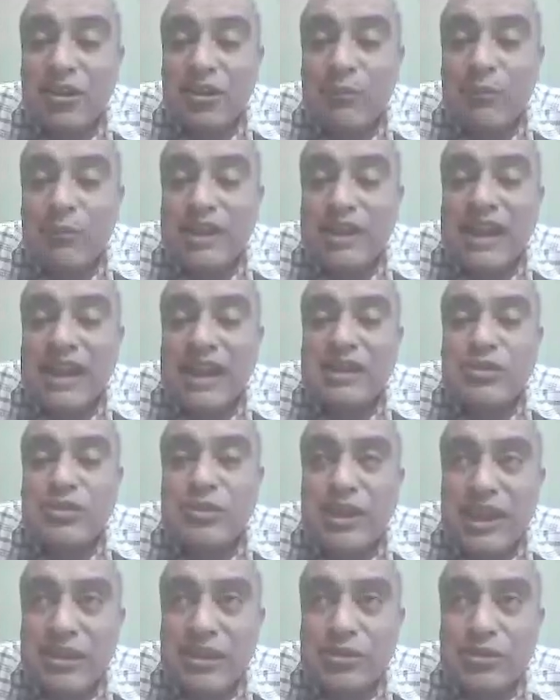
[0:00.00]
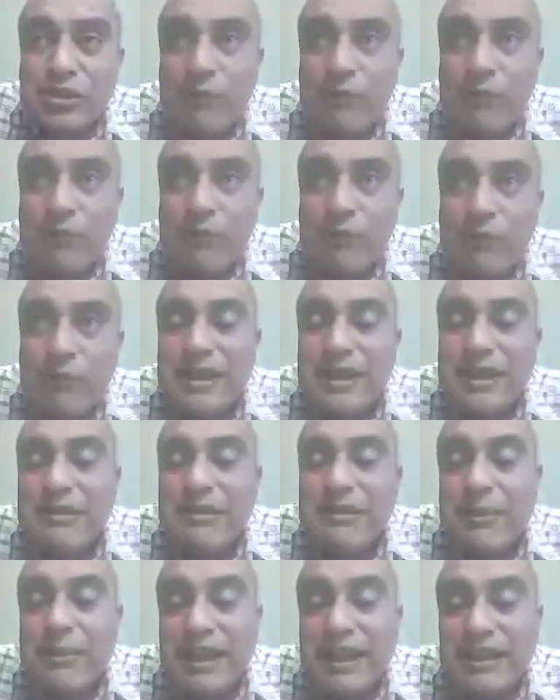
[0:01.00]
como ya sugiere su nombre, está más
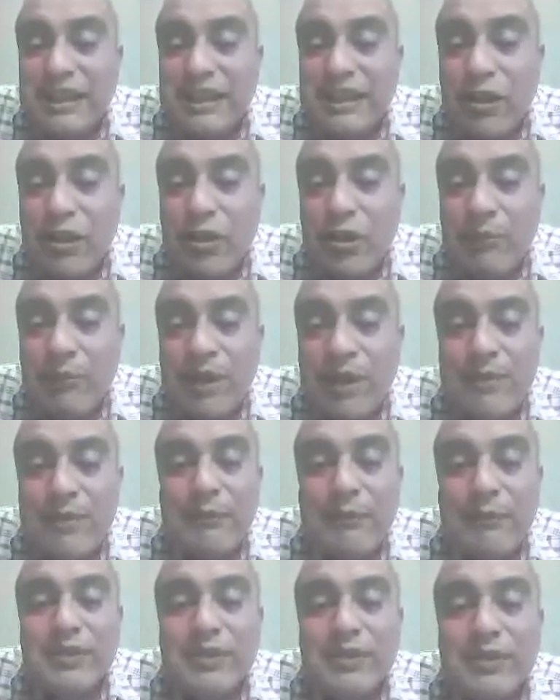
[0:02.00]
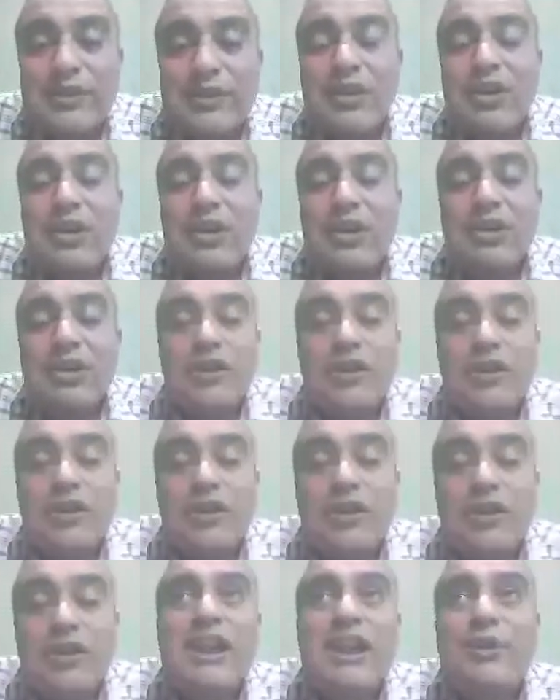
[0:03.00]
emparentado con los mamíferos, ¿no? Los
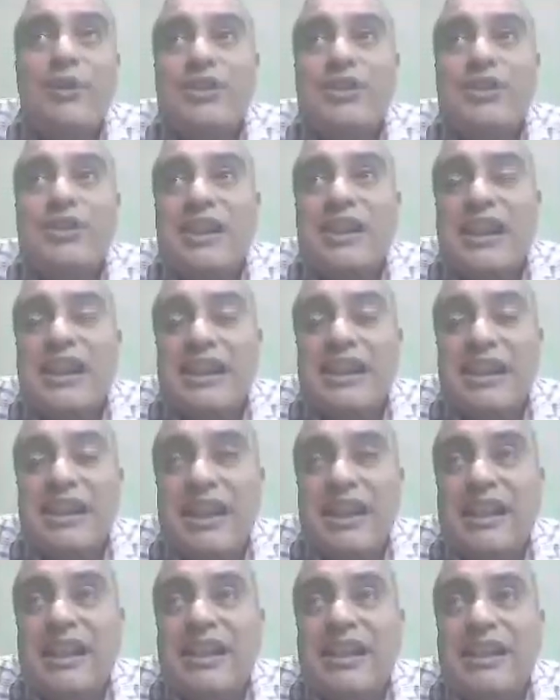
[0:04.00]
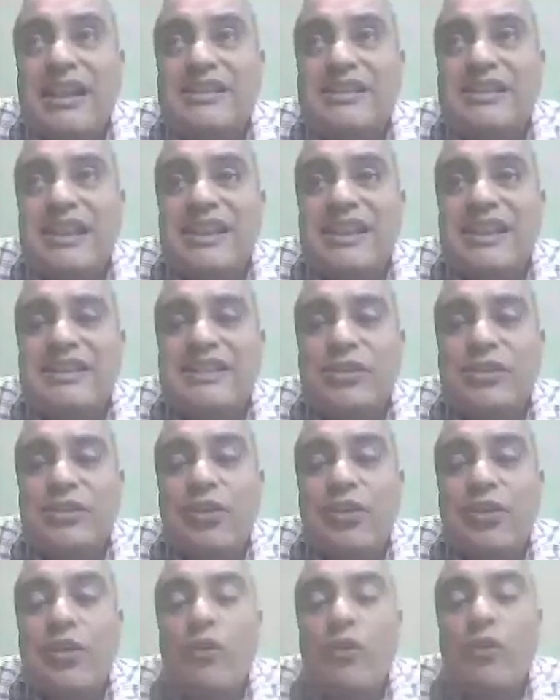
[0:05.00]
dinosaurios en realidad este,
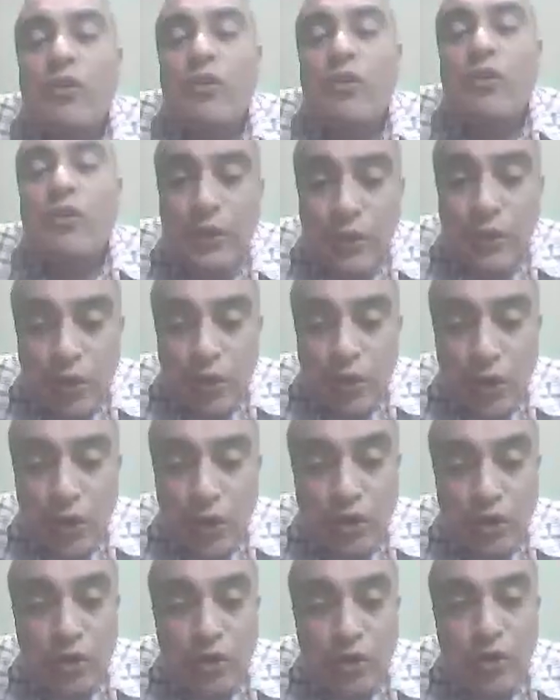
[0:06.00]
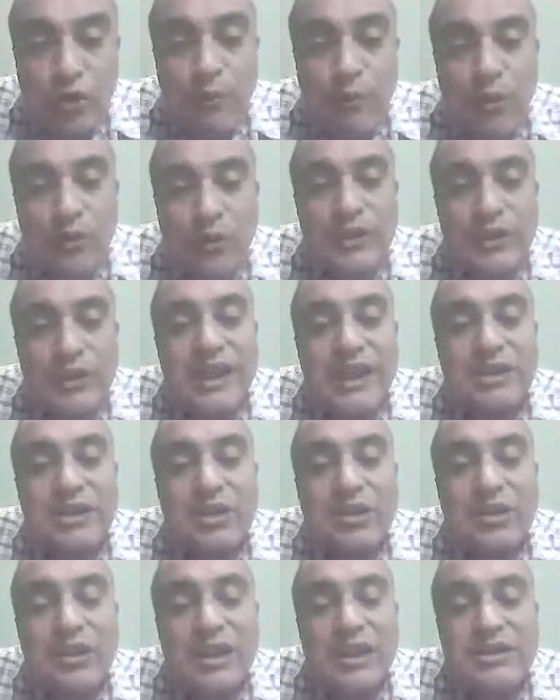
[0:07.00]
son otro grupo.
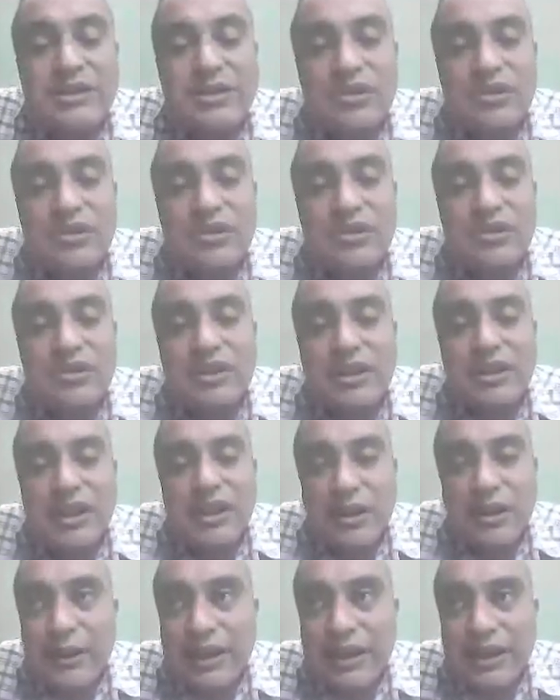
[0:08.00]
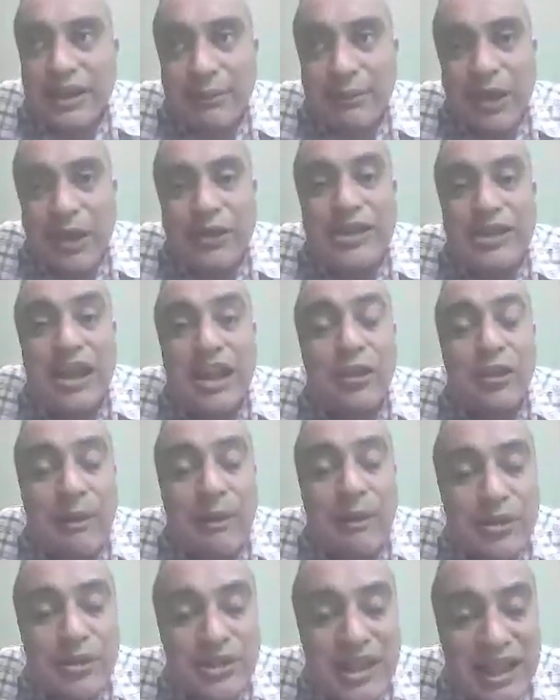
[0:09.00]
Dentro de estos, de los vertebrados, ya los
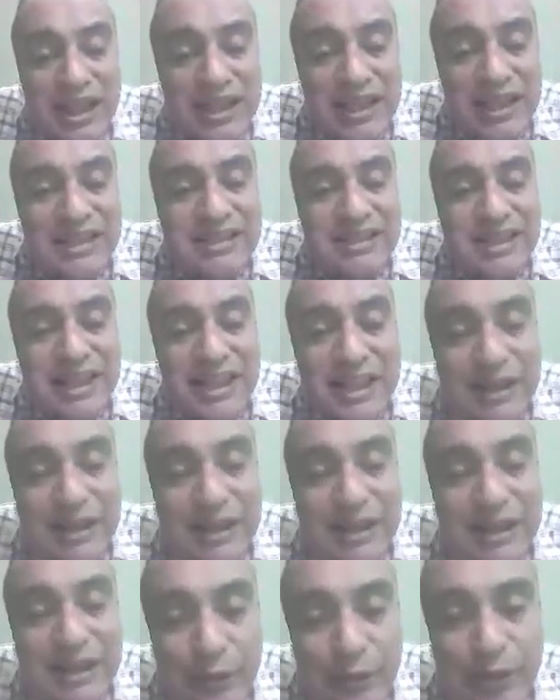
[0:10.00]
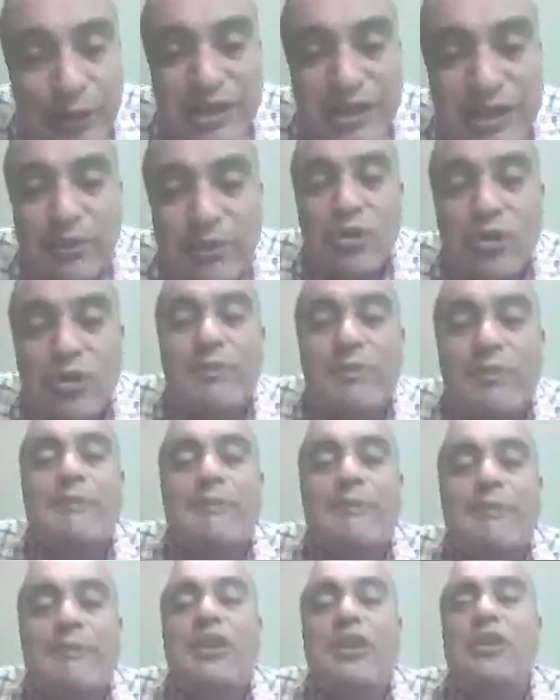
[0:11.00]
vamos a ir este, delimitando, no se preocupen.
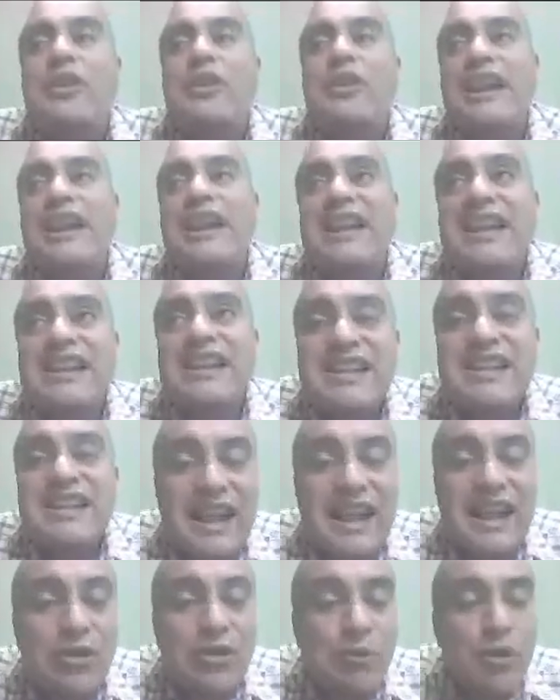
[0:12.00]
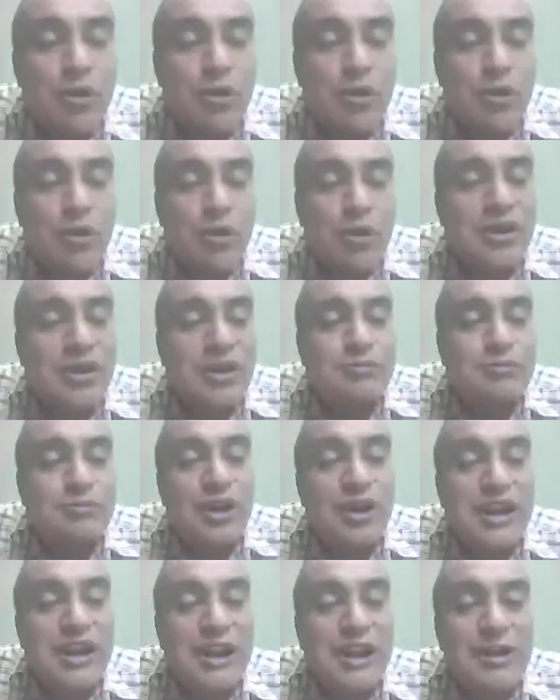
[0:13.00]
Pero hay que decir algo, un poquito
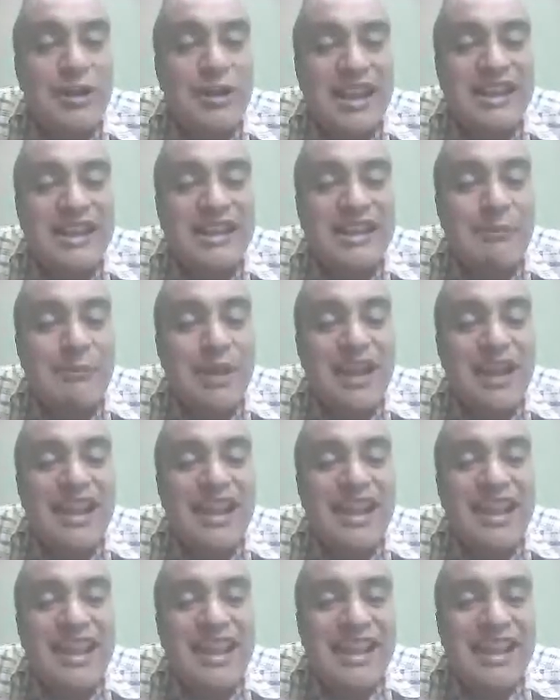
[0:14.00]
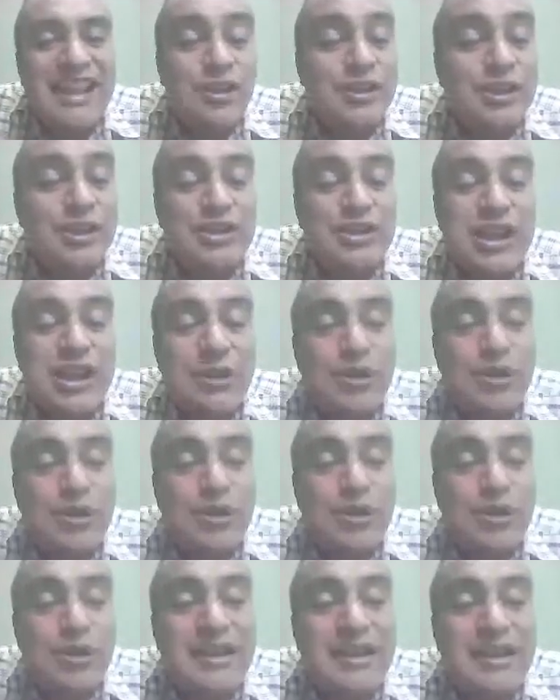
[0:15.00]
spoileando acá el tema, los dinosaurios
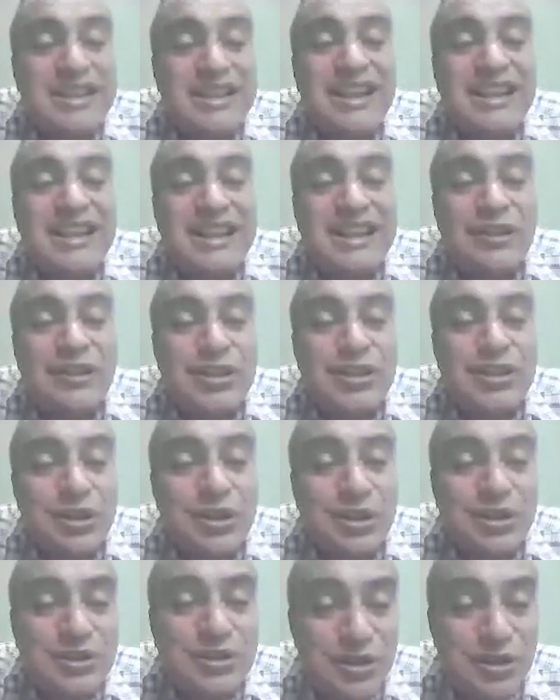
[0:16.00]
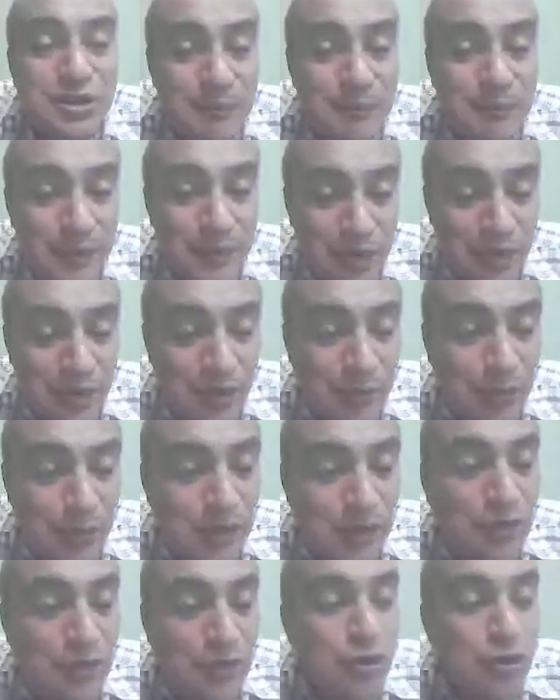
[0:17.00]
todavía están entre nosotros, ¿no?
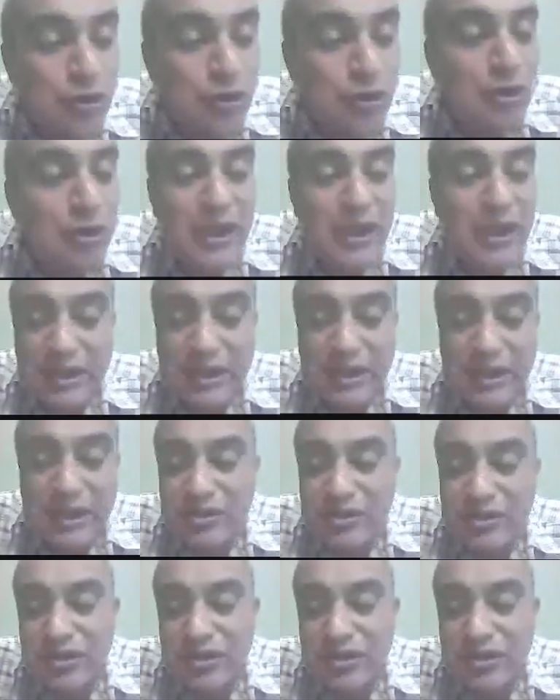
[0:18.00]
Porque un grupo de ellos,